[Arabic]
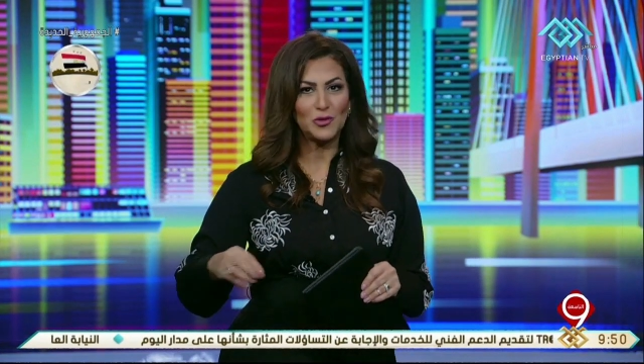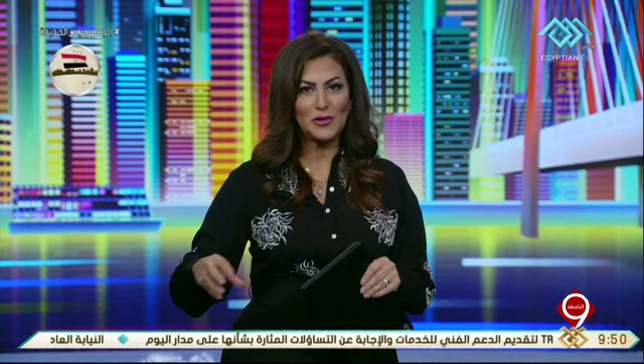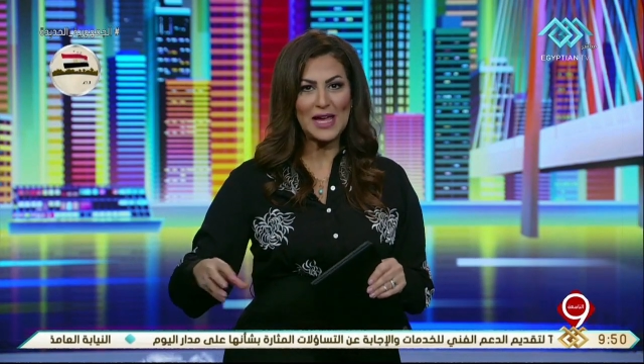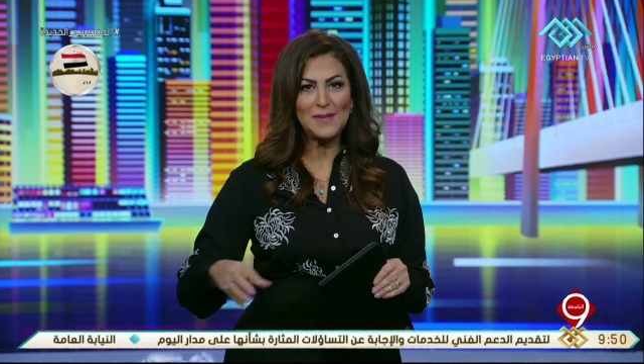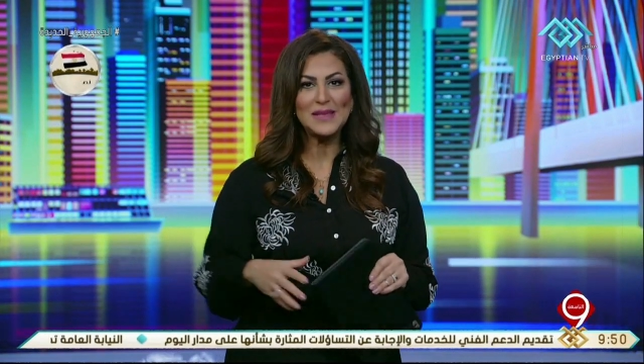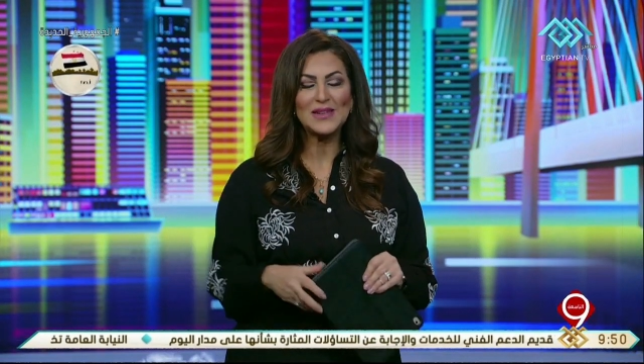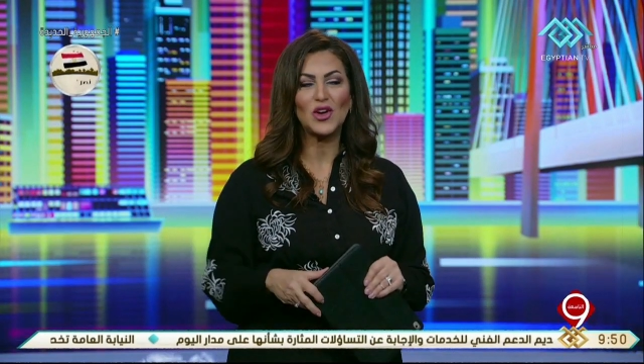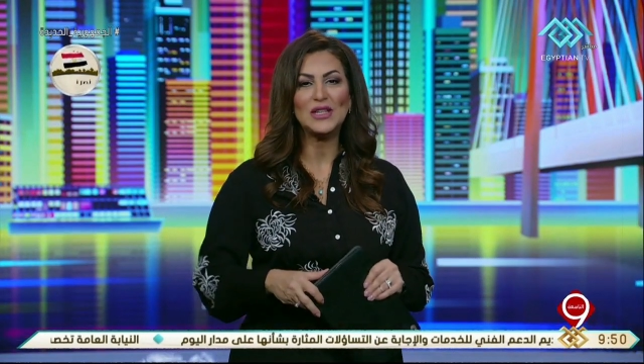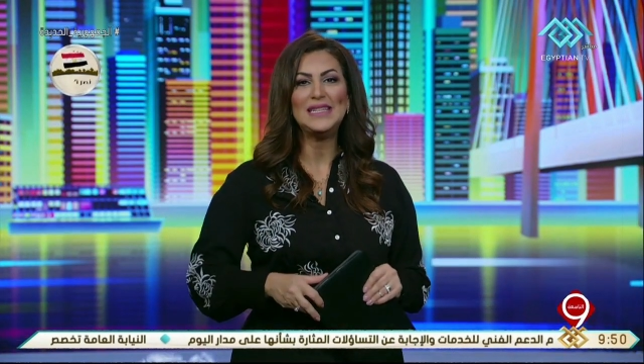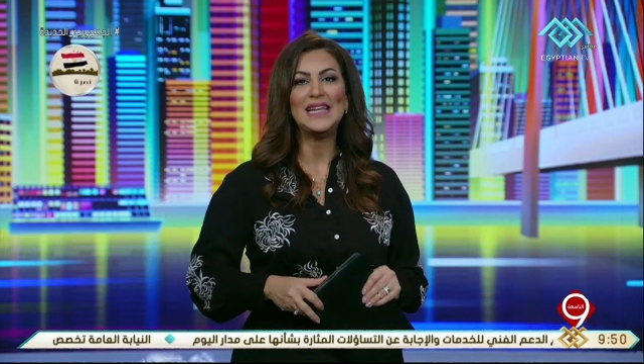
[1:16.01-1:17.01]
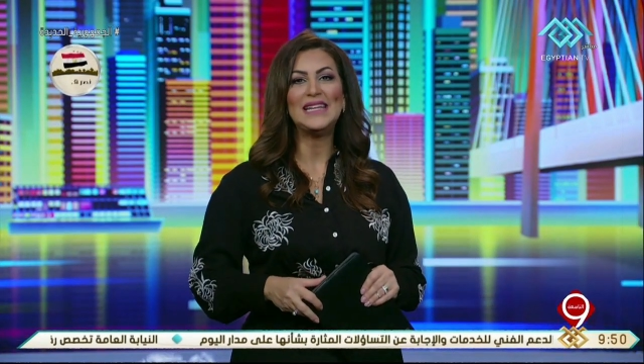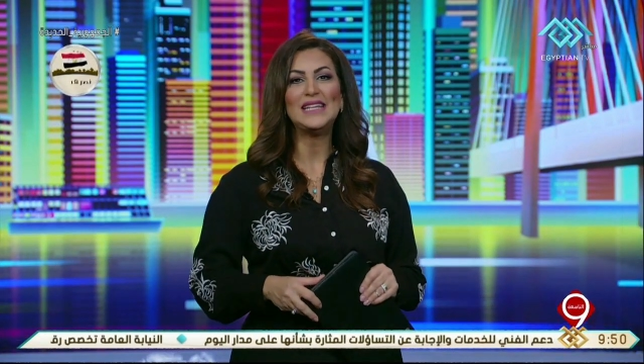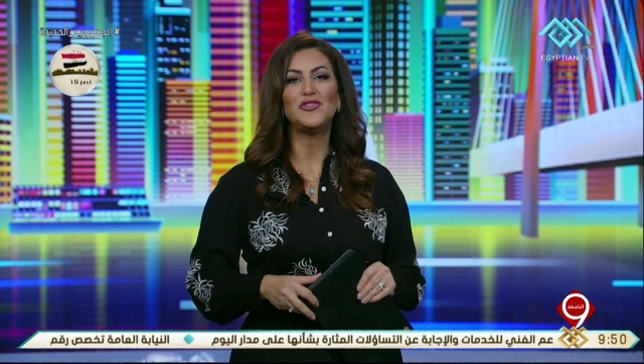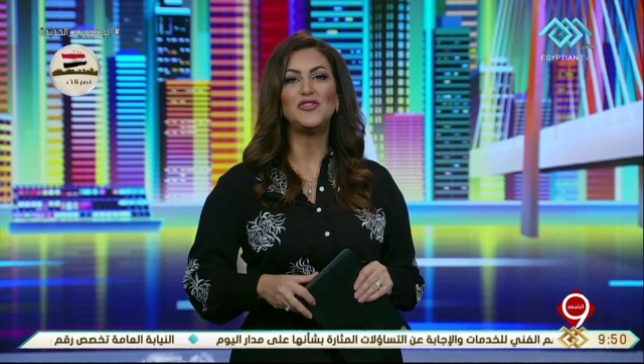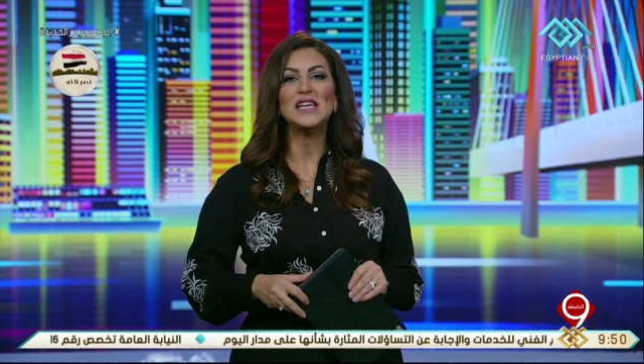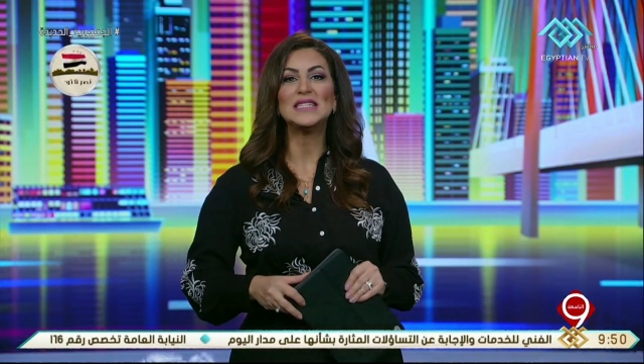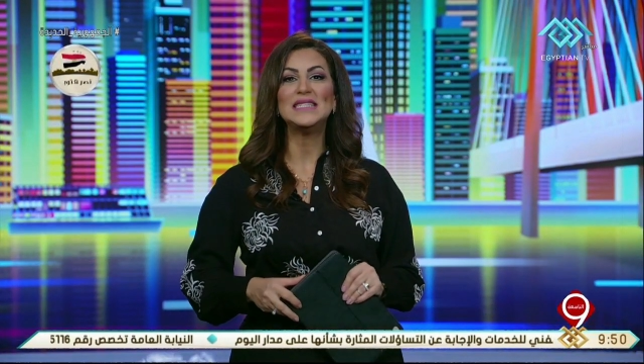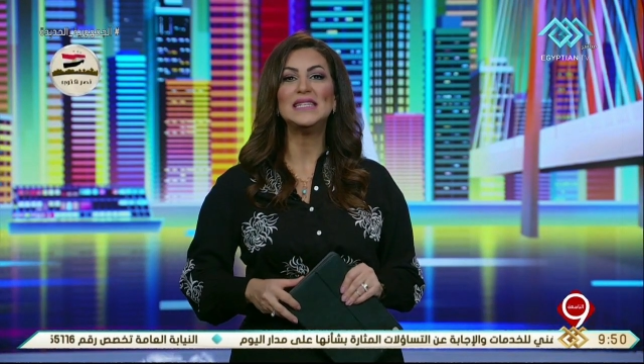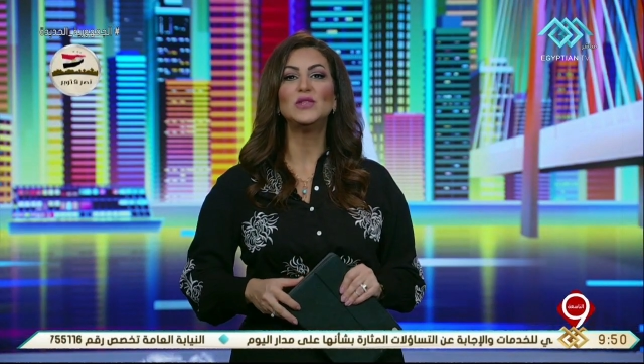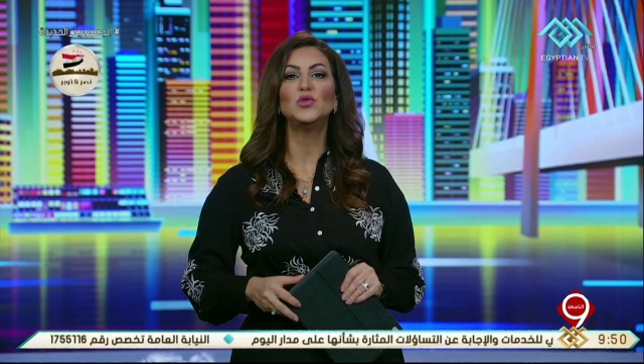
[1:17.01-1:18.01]
وفي الايام القليله اللي احنا فيها
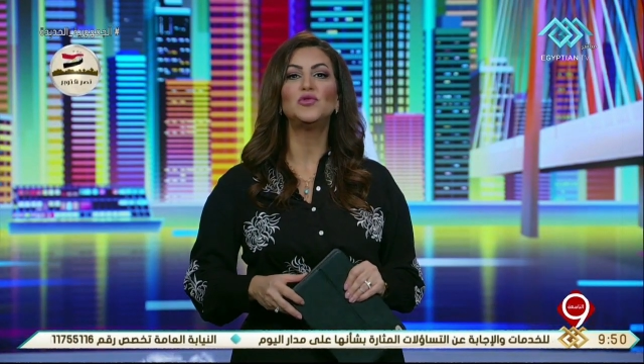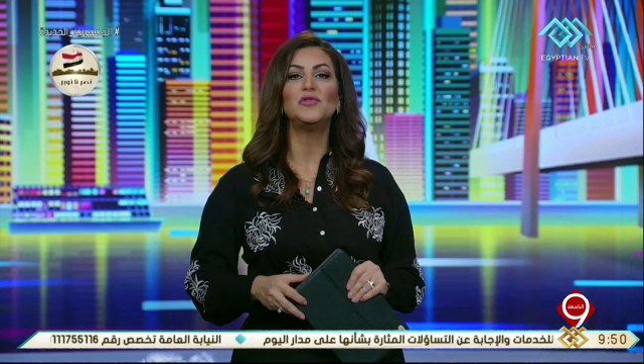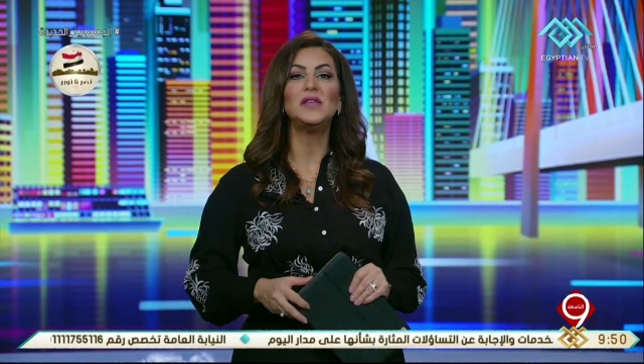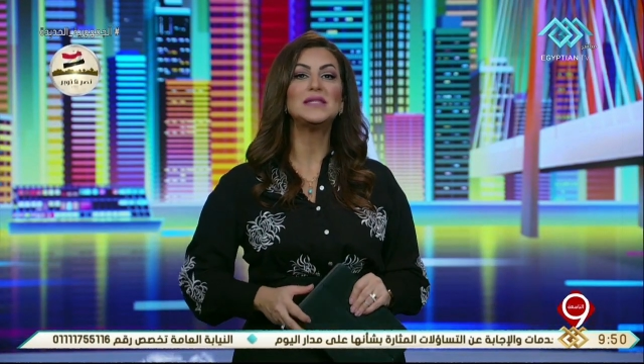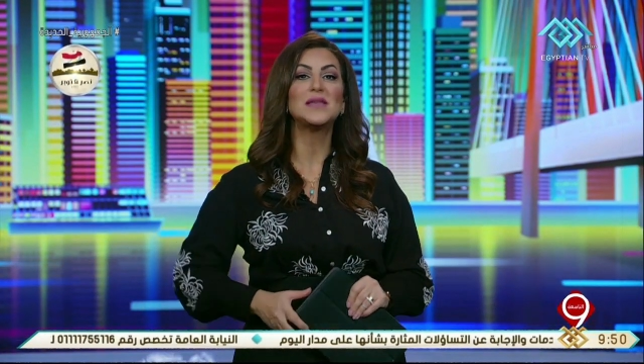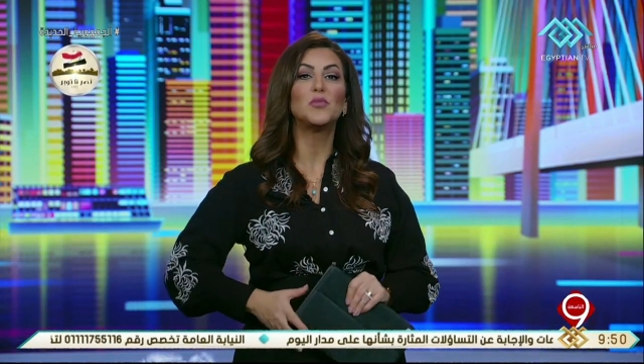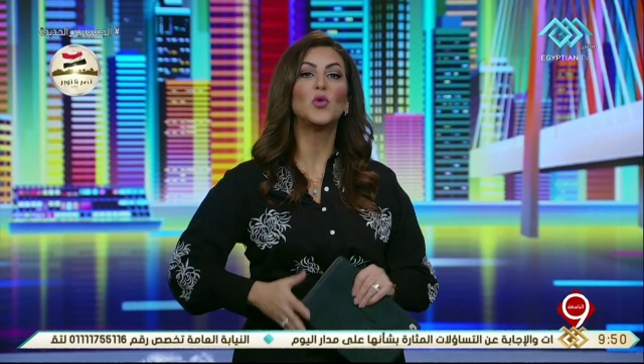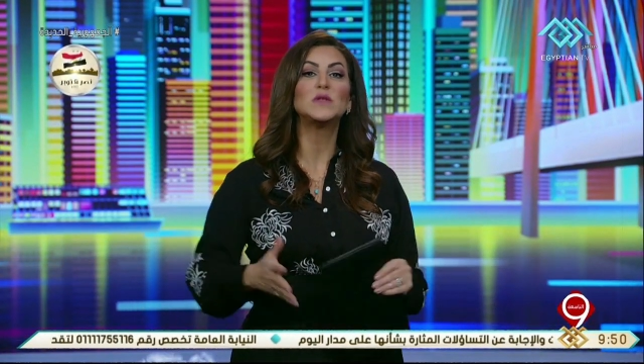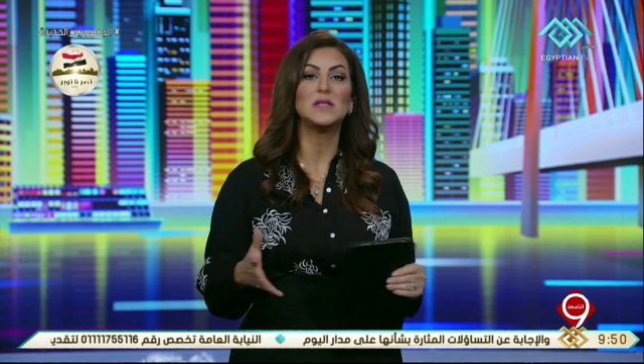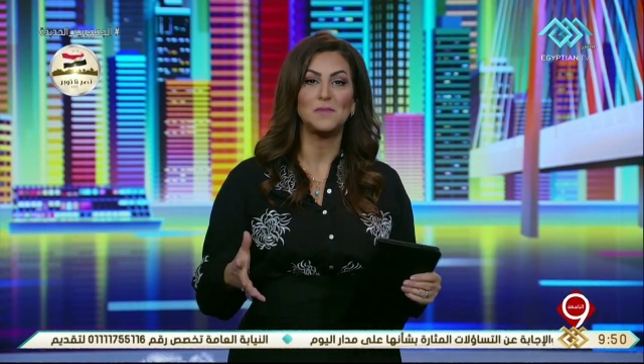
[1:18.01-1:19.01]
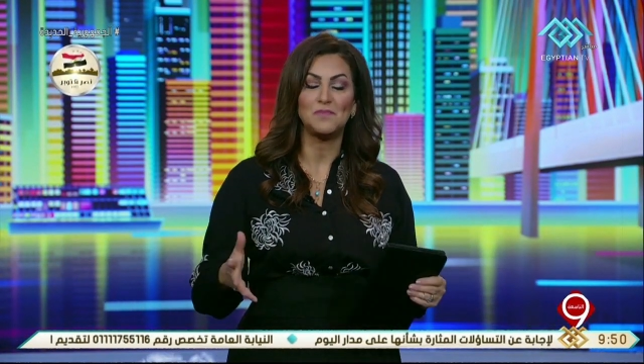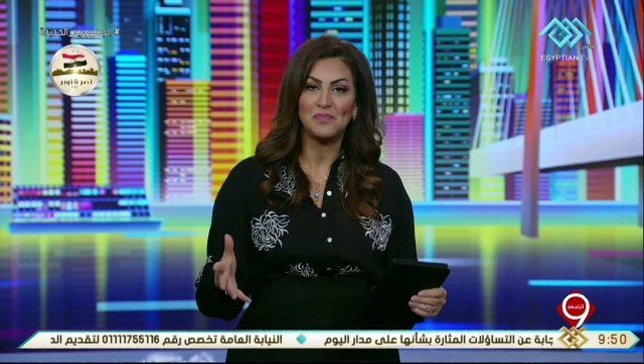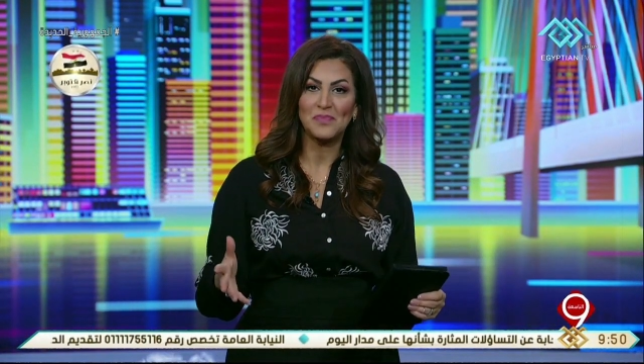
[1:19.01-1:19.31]
دي انه في سيمبوزيوم